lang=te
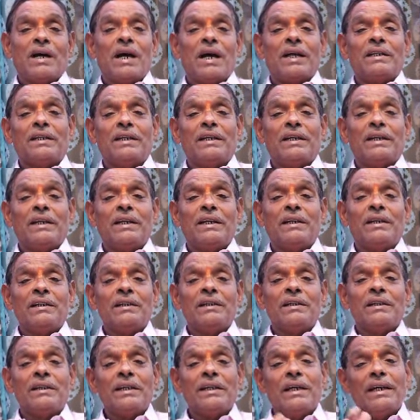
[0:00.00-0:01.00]
అది
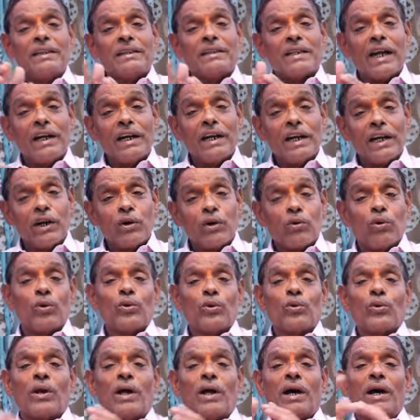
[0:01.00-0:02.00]
ఈ తండ్రి
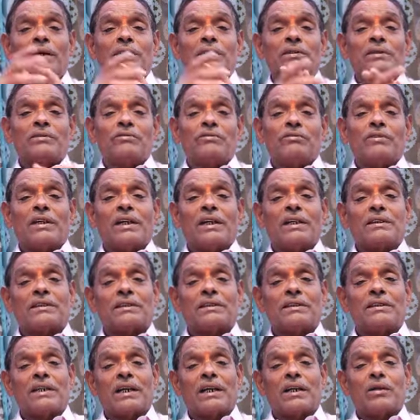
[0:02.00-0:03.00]
కొడుకుల వైఎస్
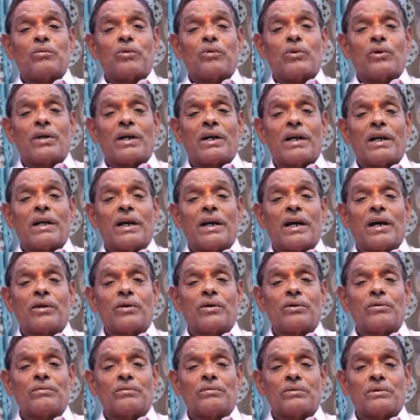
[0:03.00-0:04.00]
జగన్మోహన్ రెడ్డి
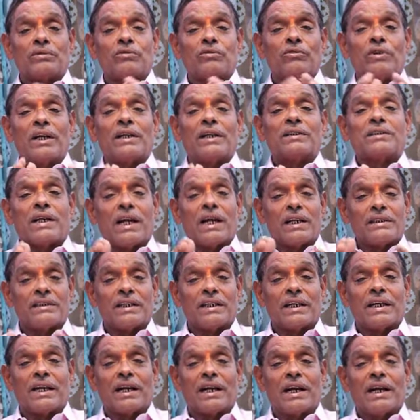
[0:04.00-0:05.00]
గారు వైఎస్
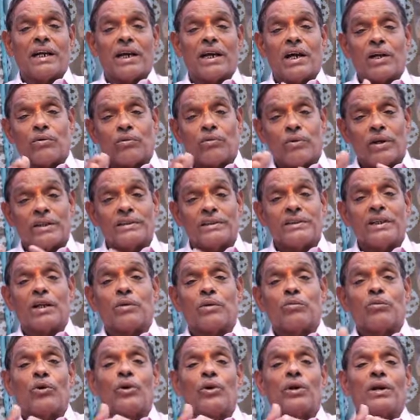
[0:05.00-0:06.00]
రాజశేఖర రెడ్డి గారు వైఎస్
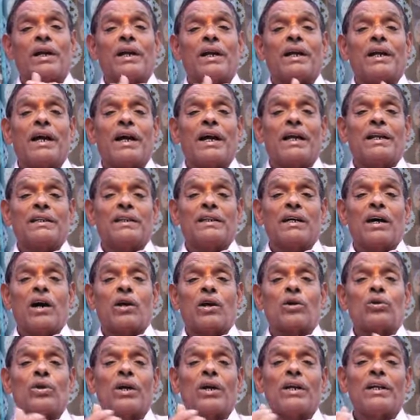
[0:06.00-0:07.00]
జగన్మోహన్ రెడ్డి గారి
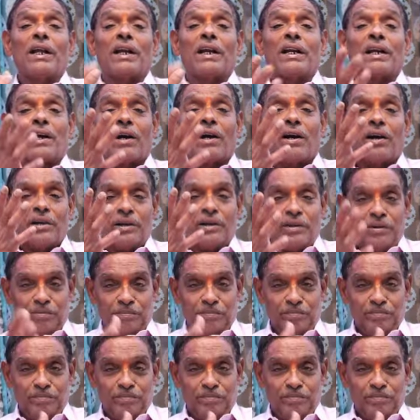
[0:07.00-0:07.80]
అరుదైన రికార్డు